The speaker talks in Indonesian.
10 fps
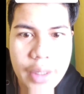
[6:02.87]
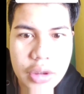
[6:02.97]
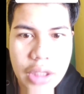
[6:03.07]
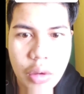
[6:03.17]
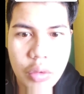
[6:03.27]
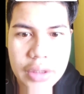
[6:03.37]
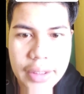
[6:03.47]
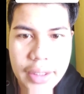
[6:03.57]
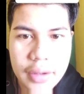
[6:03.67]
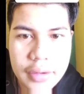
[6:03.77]
Nggak ada otak kau
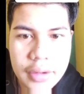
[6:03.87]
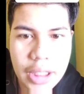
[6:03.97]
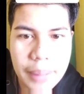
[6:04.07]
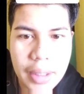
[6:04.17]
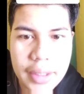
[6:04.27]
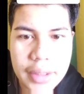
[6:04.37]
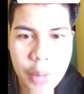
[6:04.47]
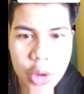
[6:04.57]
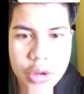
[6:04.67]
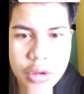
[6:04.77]
kurasa ya. Kirim linknya,
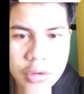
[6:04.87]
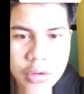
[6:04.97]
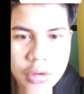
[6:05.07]
Bos.